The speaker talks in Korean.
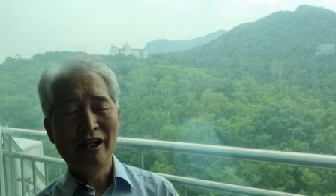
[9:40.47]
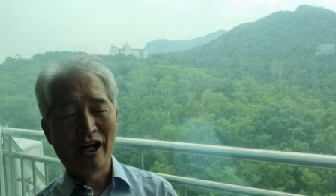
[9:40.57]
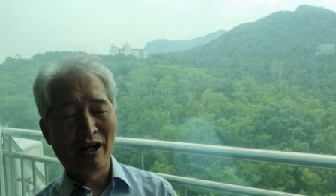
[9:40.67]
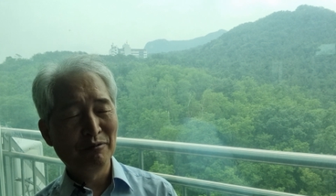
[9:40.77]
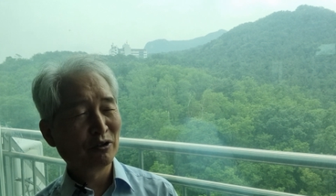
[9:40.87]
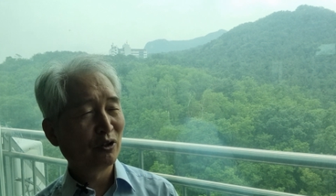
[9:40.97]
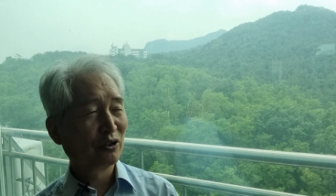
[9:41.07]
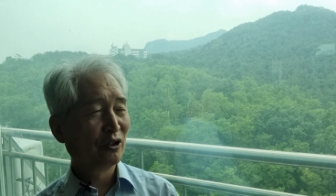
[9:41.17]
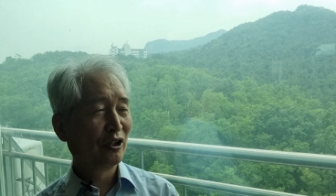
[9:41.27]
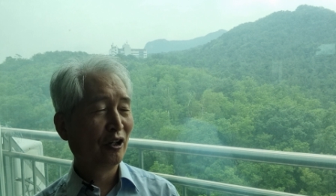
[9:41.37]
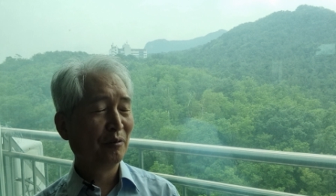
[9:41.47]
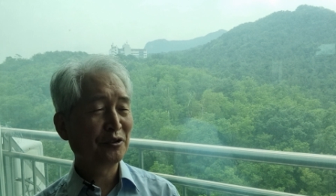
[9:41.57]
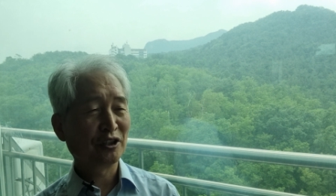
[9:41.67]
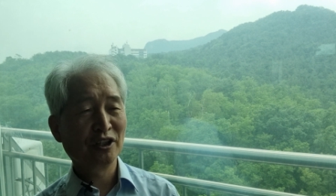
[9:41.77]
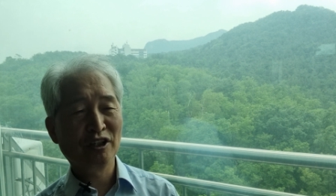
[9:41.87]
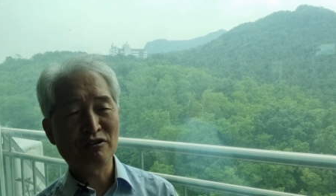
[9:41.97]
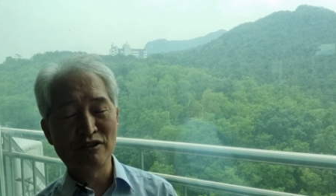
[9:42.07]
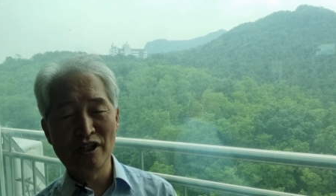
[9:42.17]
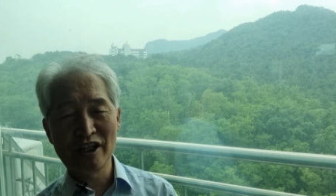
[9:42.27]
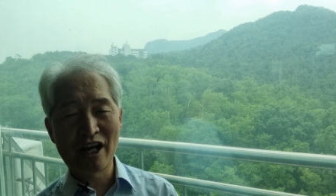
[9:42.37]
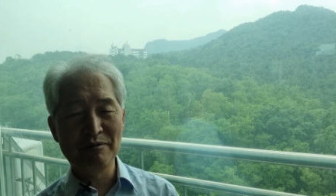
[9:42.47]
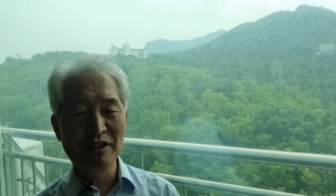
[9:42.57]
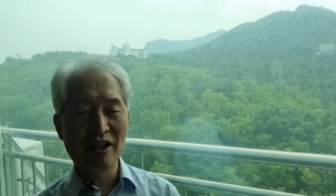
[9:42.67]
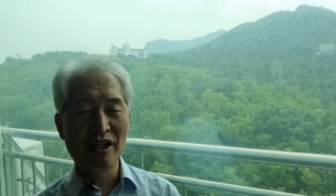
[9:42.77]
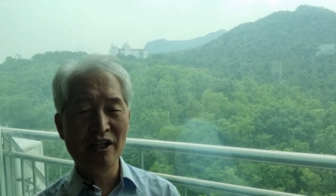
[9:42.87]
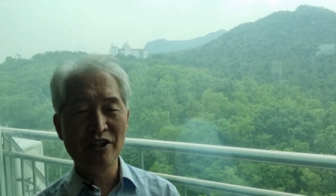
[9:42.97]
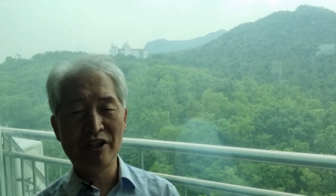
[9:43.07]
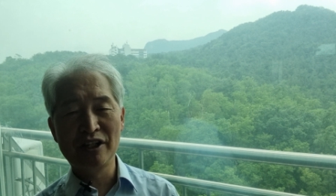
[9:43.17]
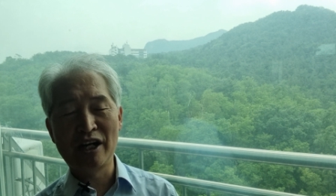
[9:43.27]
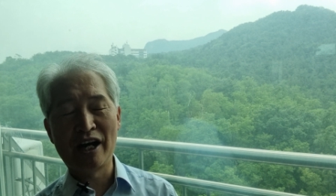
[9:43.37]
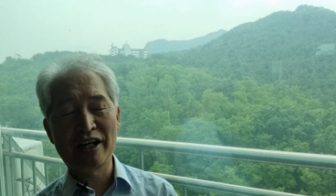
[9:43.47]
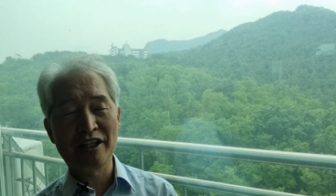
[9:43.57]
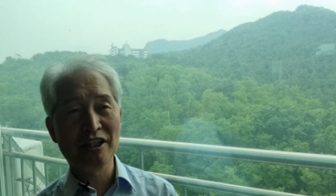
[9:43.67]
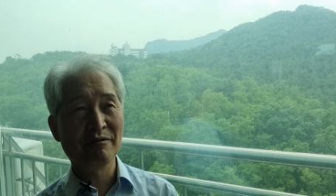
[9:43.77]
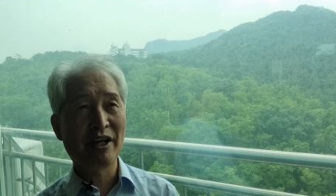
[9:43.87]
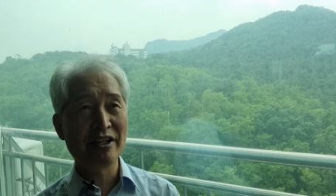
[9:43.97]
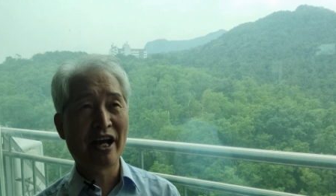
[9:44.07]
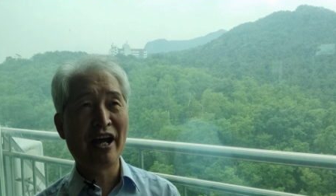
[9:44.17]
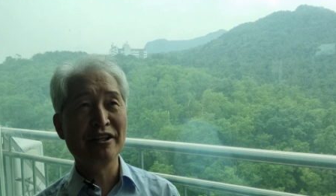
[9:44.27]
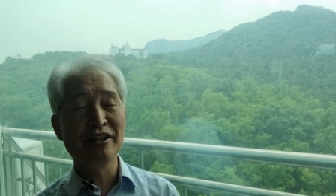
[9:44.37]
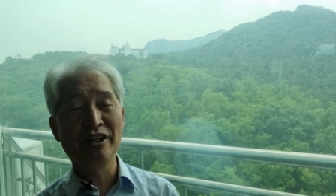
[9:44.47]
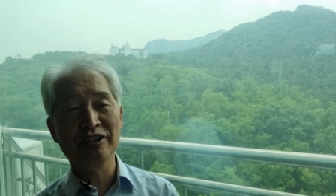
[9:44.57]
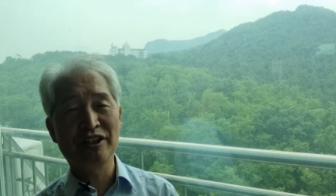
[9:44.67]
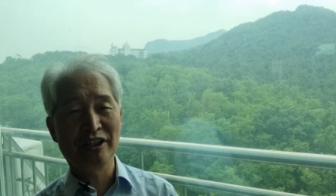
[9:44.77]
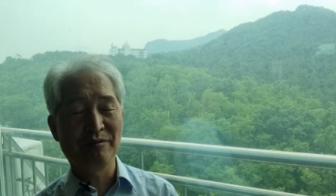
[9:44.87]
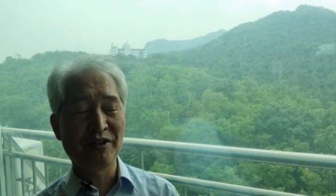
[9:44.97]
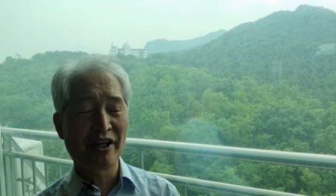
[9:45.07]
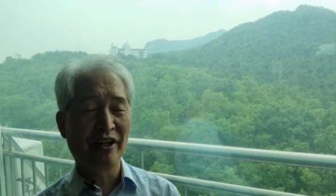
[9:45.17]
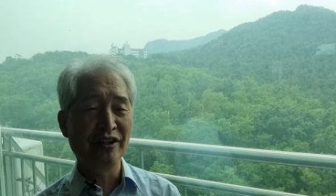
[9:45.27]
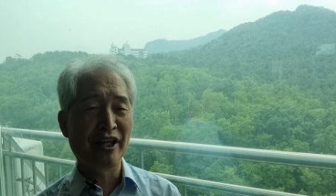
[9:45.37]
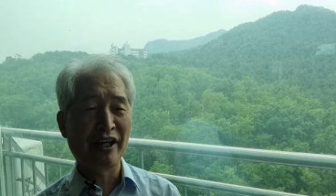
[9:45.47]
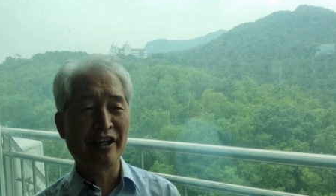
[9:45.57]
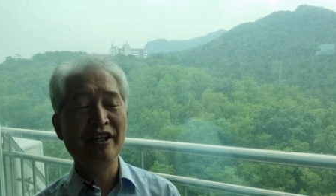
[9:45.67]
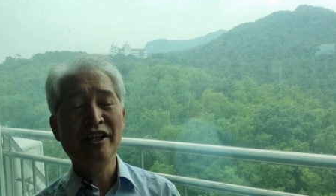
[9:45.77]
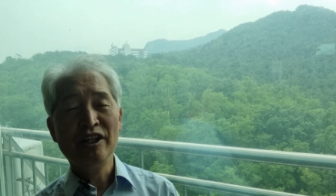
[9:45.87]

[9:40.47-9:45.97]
아무 공로 없이 구원함을 얻어 하나님의 자녀 지금 되었네